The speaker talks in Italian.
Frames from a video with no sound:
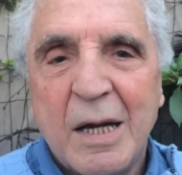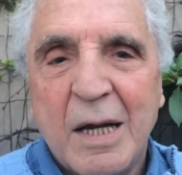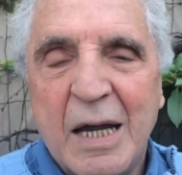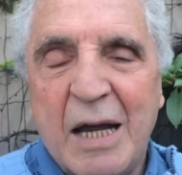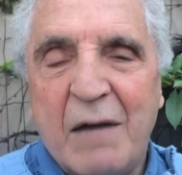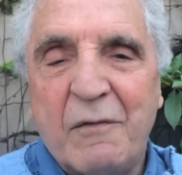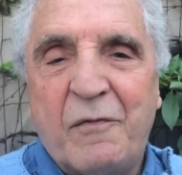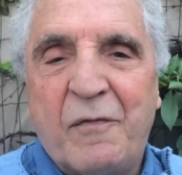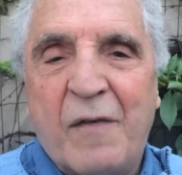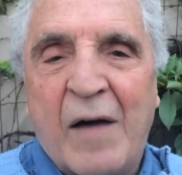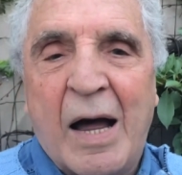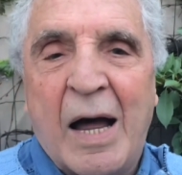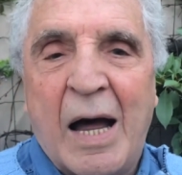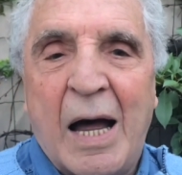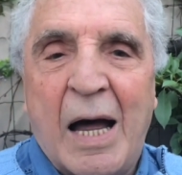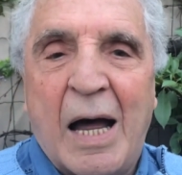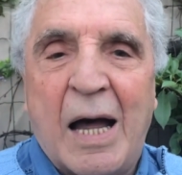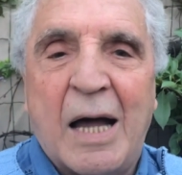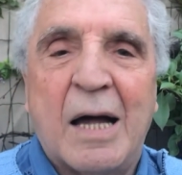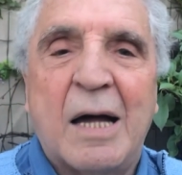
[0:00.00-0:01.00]
e
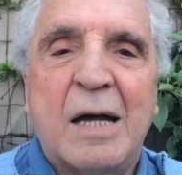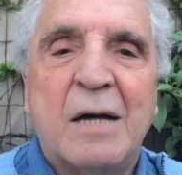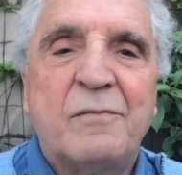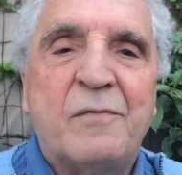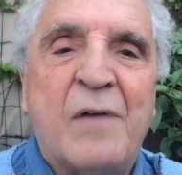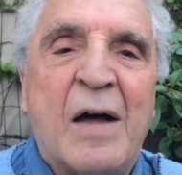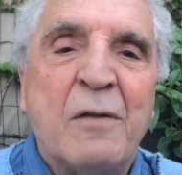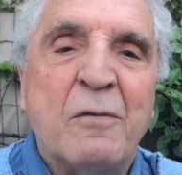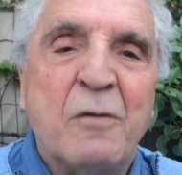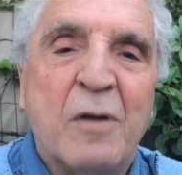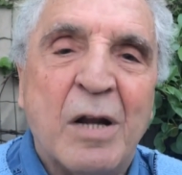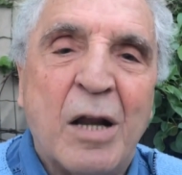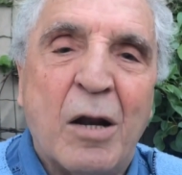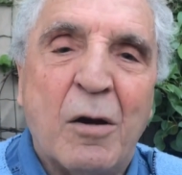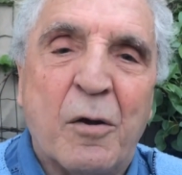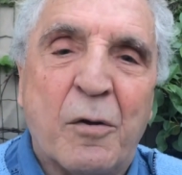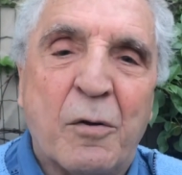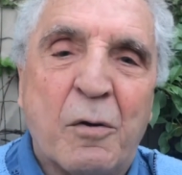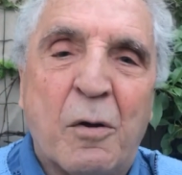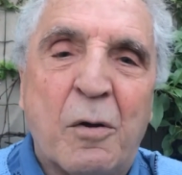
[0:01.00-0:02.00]
fa, fanno le
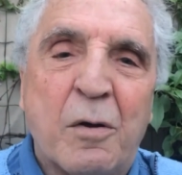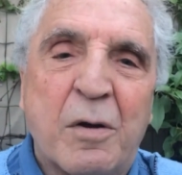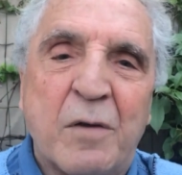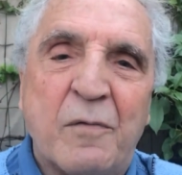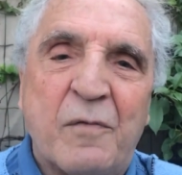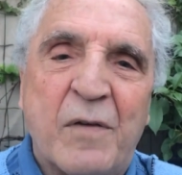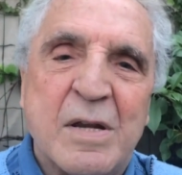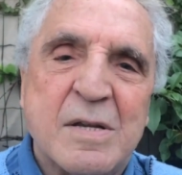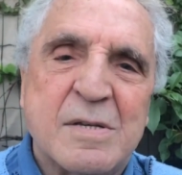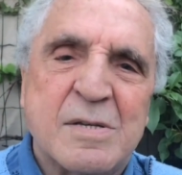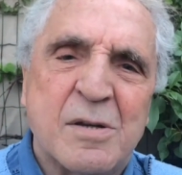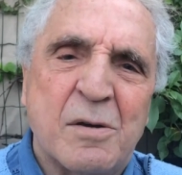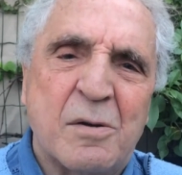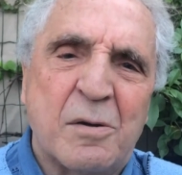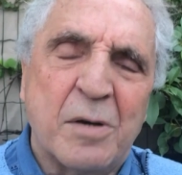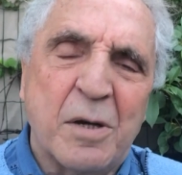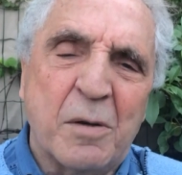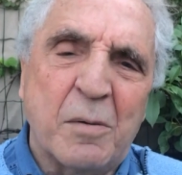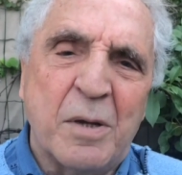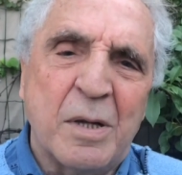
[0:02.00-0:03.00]
loro
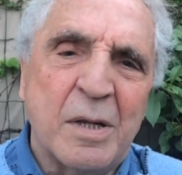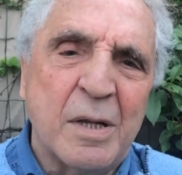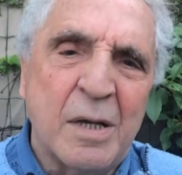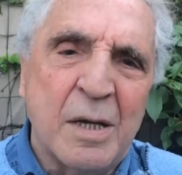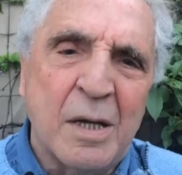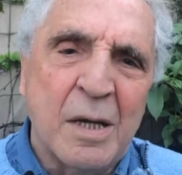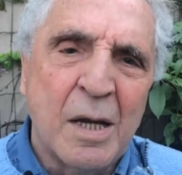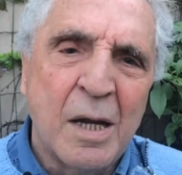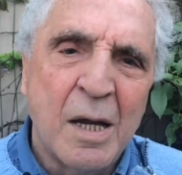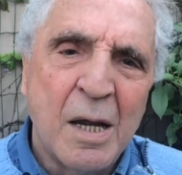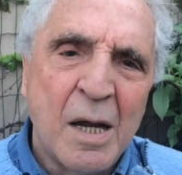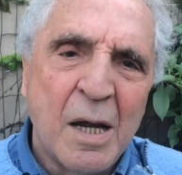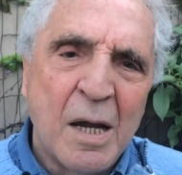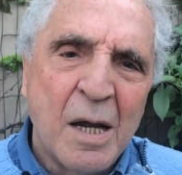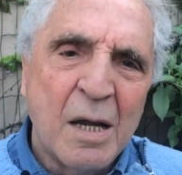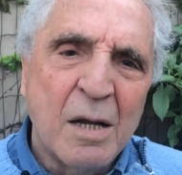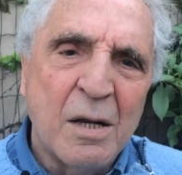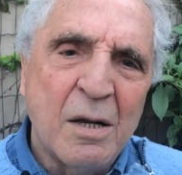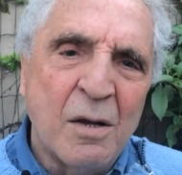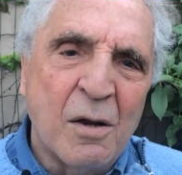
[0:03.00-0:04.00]
riflessioni, quindi
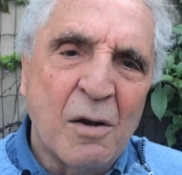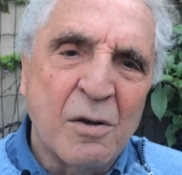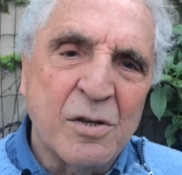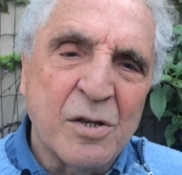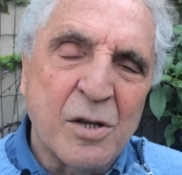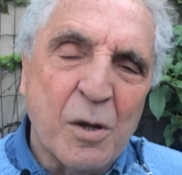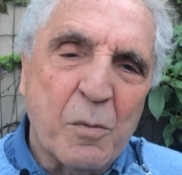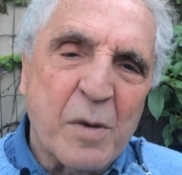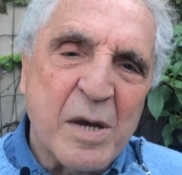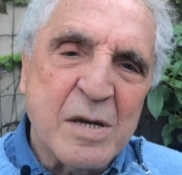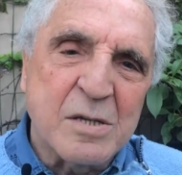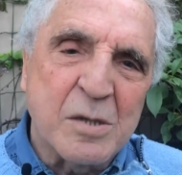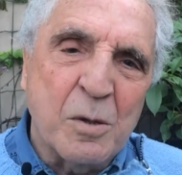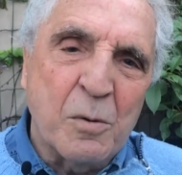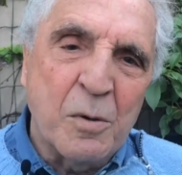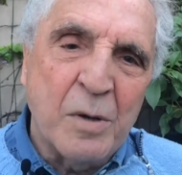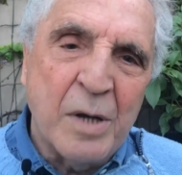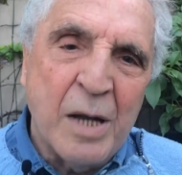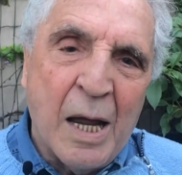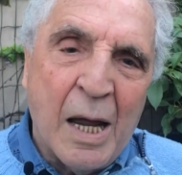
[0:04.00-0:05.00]
non, questo è,
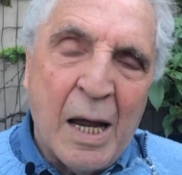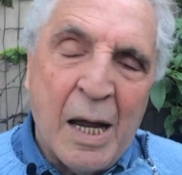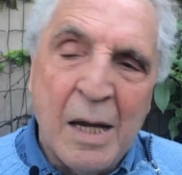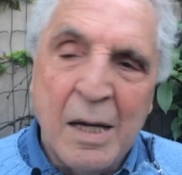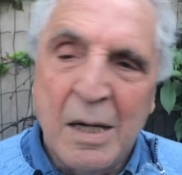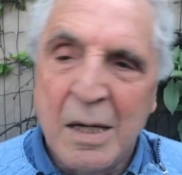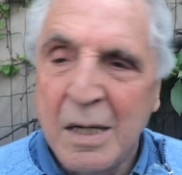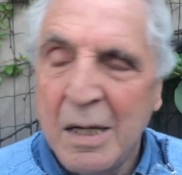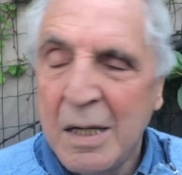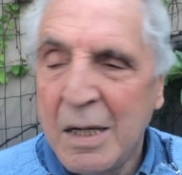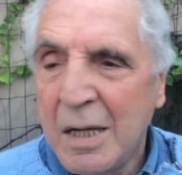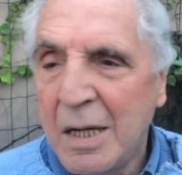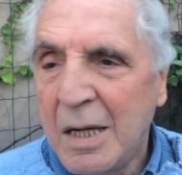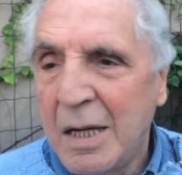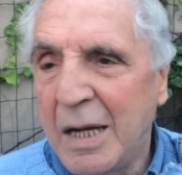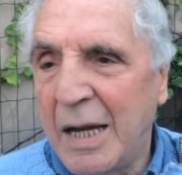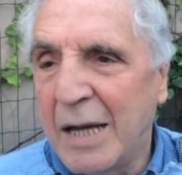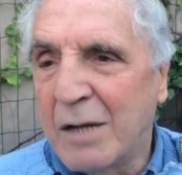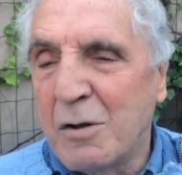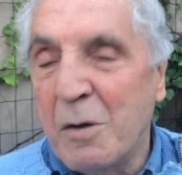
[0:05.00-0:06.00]
una,
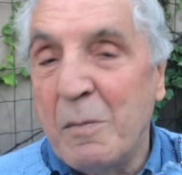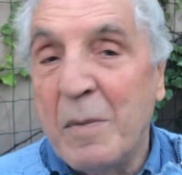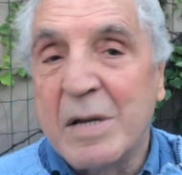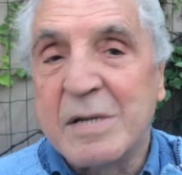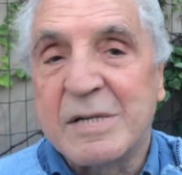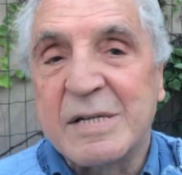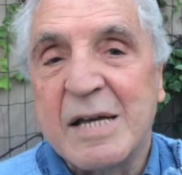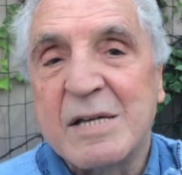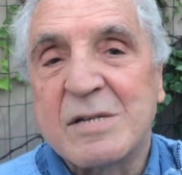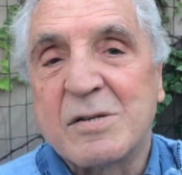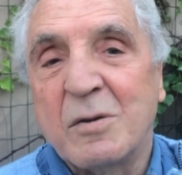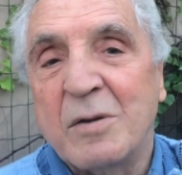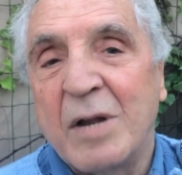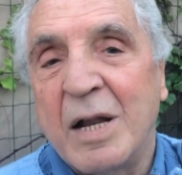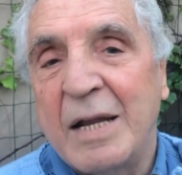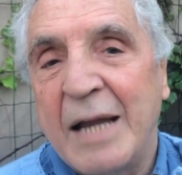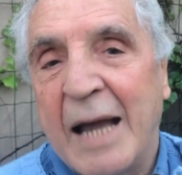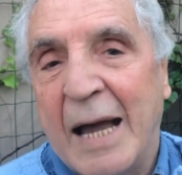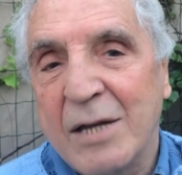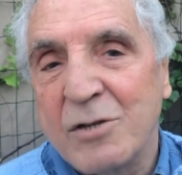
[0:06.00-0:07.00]
è come il sesso
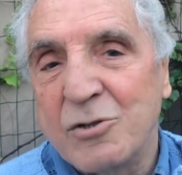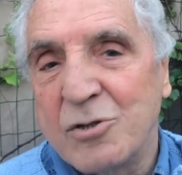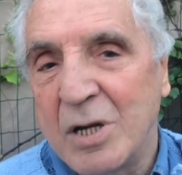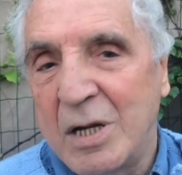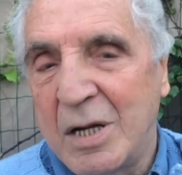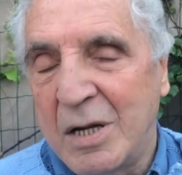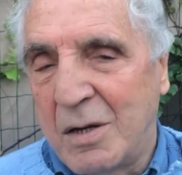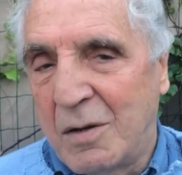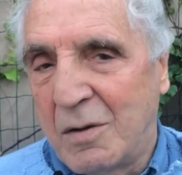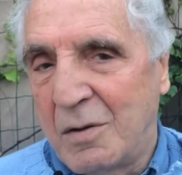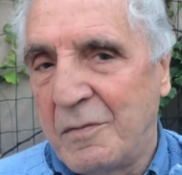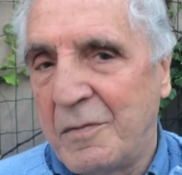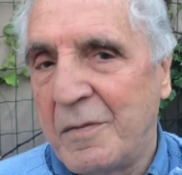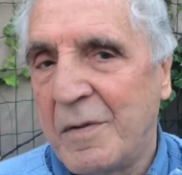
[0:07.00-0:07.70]
degli angeli, no?